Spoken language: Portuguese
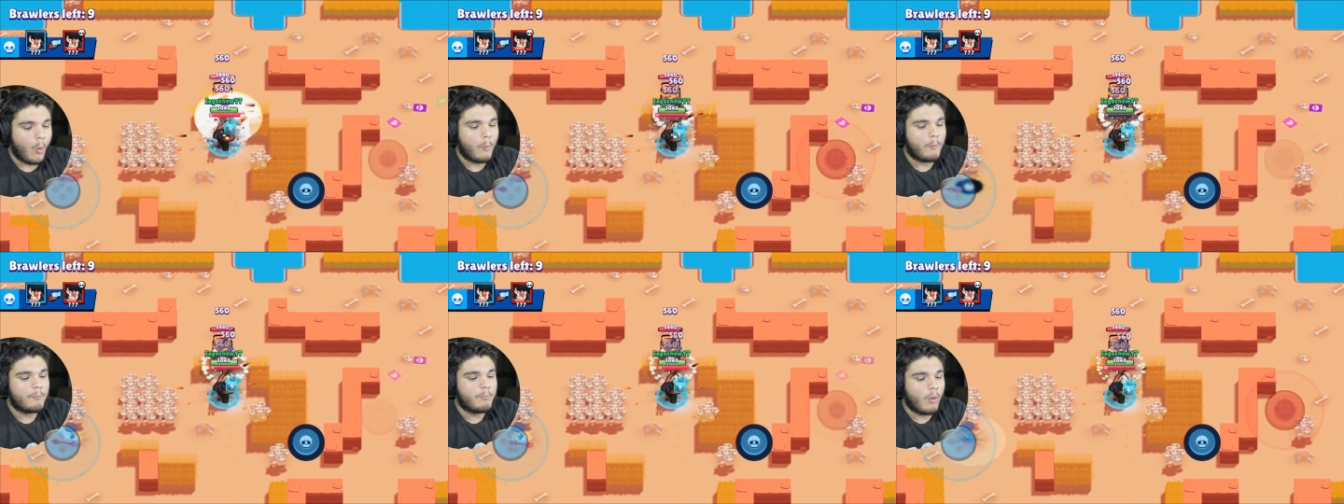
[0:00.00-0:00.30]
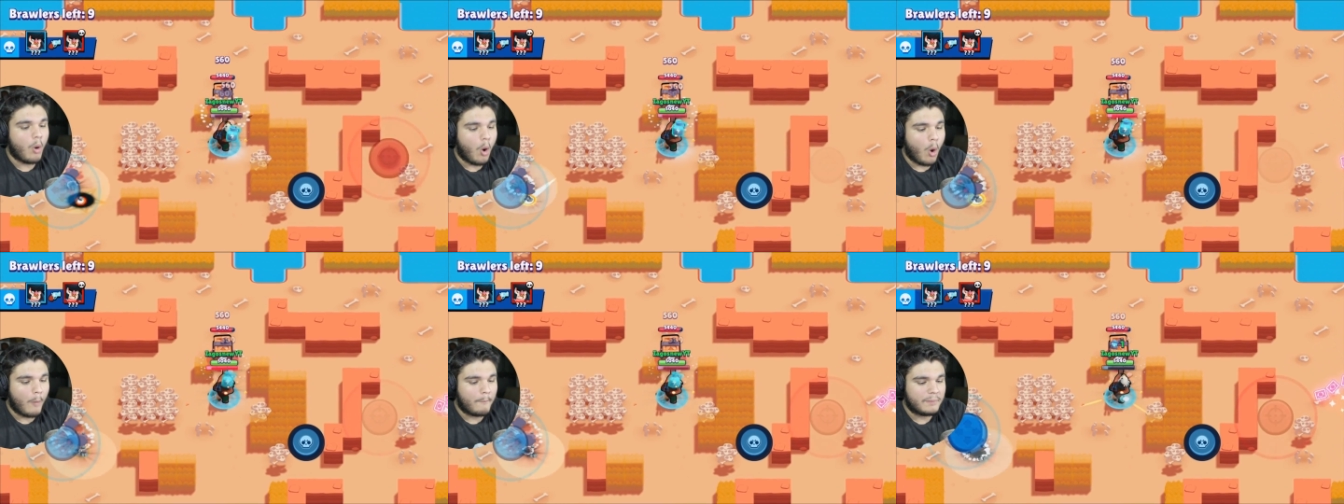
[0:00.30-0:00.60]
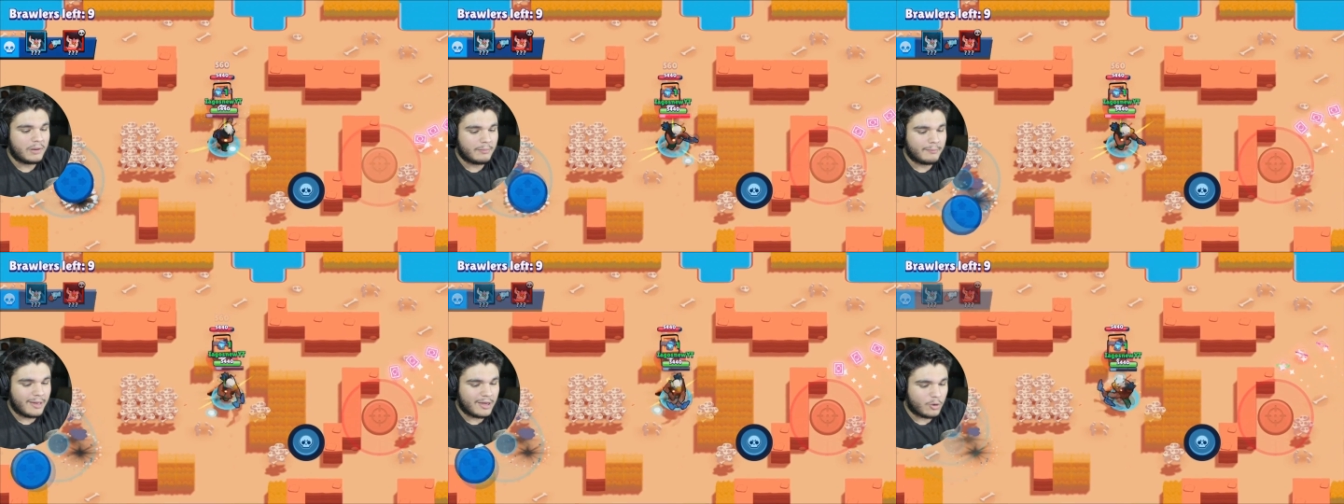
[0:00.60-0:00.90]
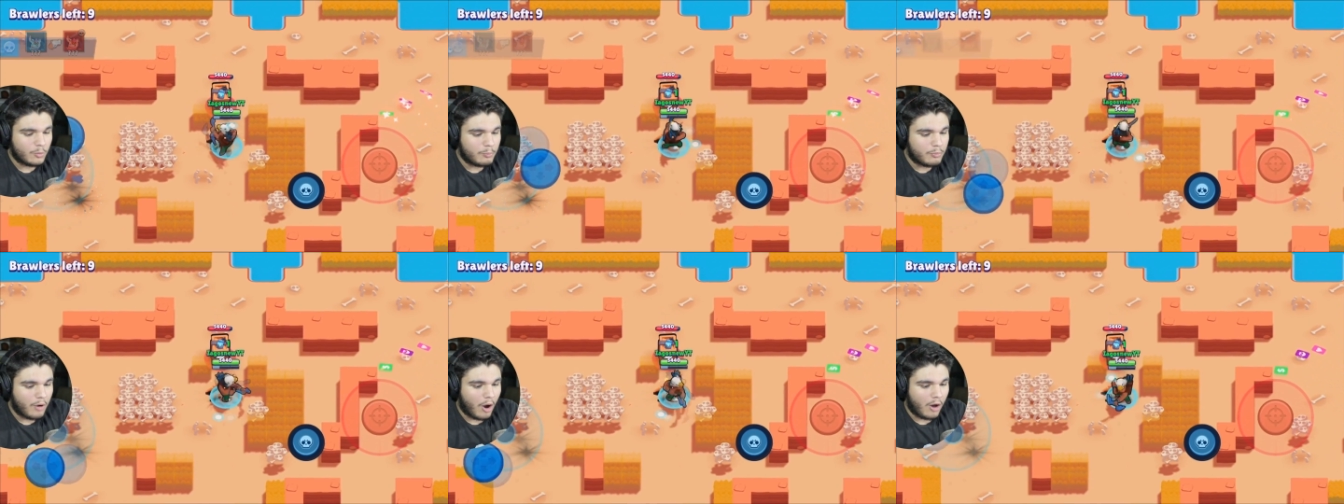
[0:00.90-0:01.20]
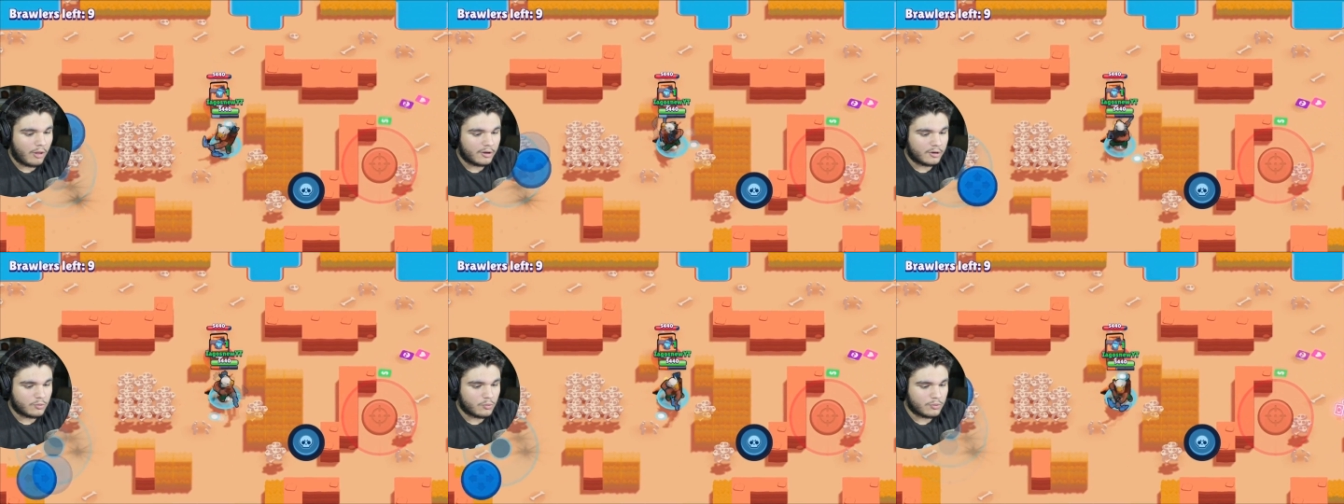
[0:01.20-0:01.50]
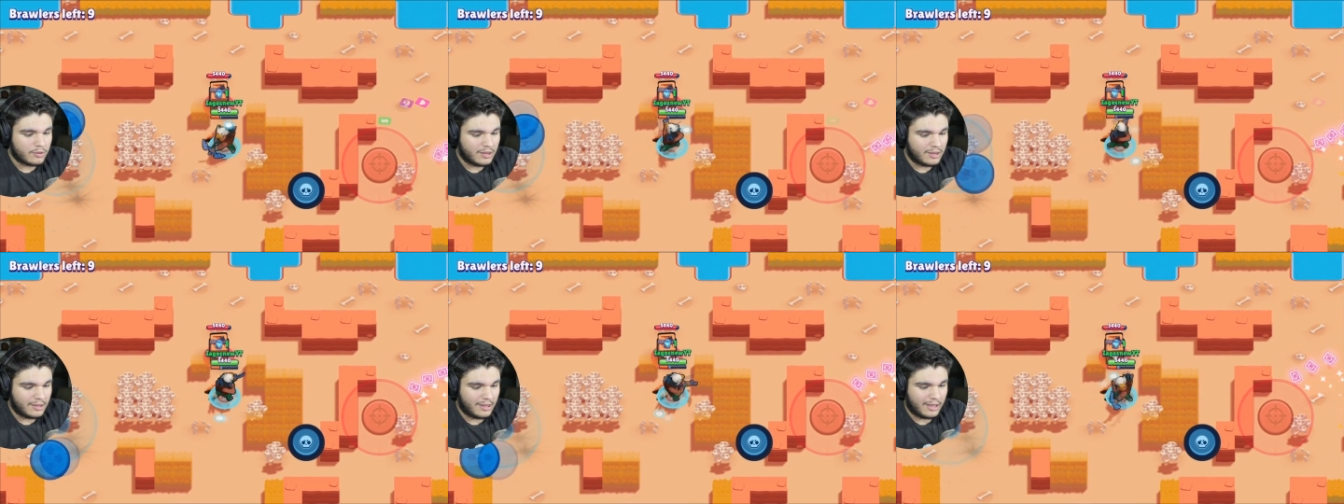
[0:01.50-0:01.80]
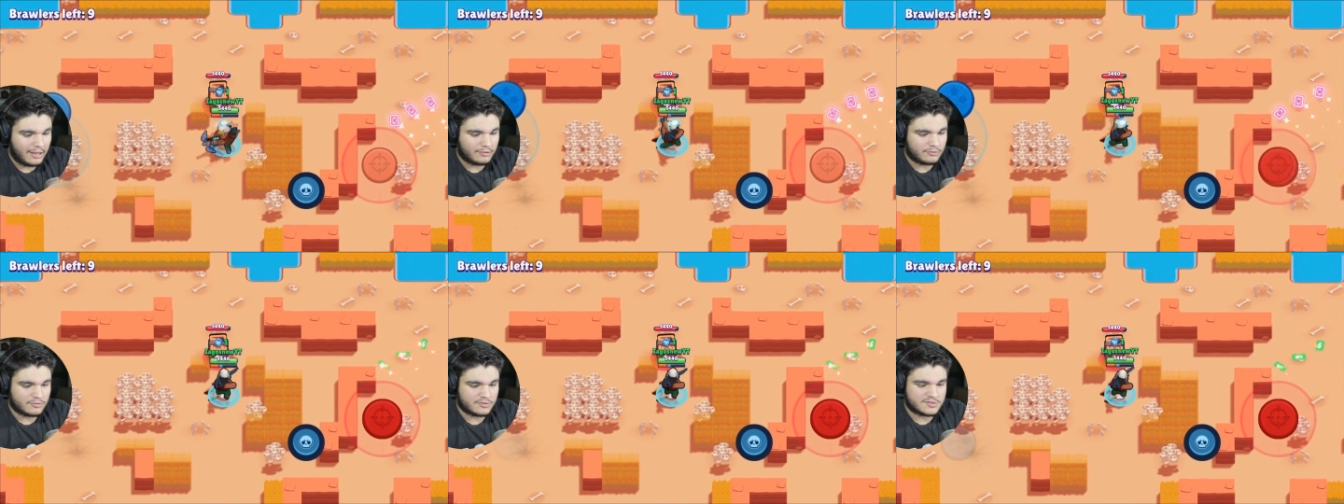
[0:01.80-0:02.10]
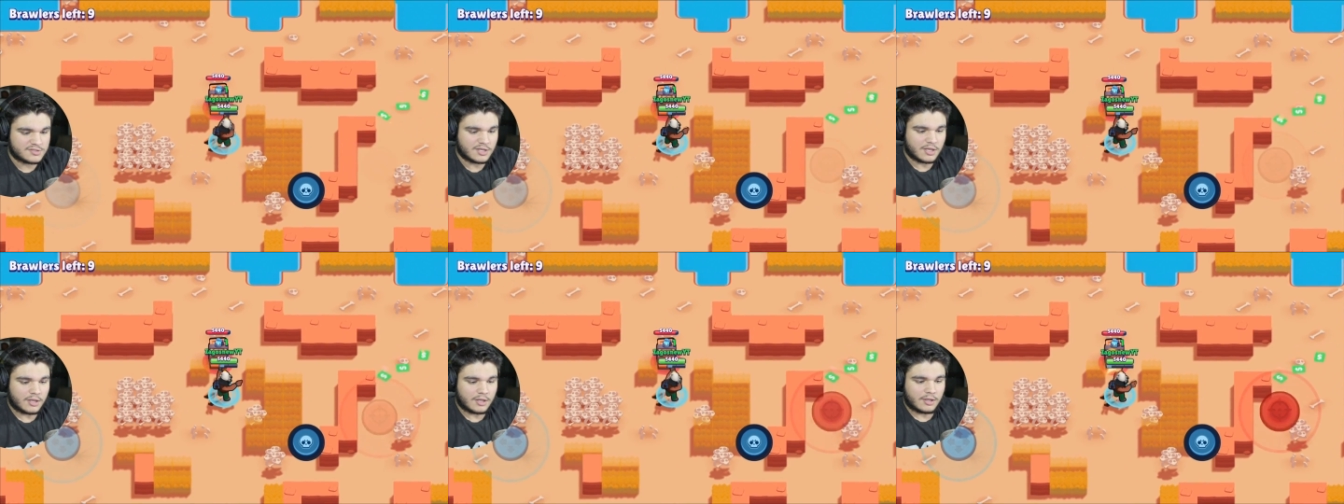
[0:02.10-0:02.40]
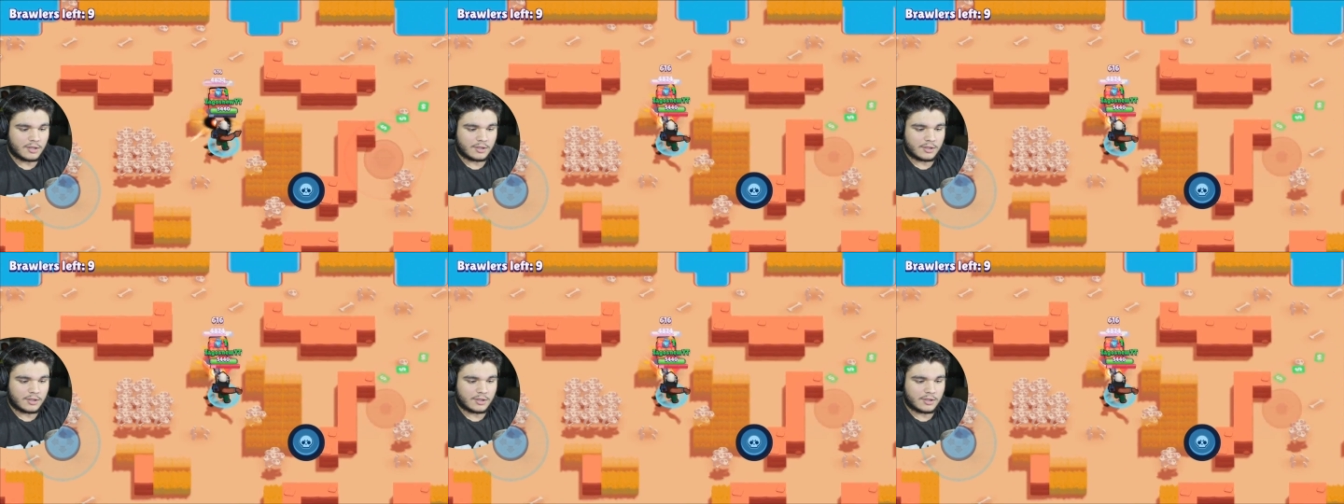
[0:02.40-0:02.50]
o Bo, primeiro Brawler com 500.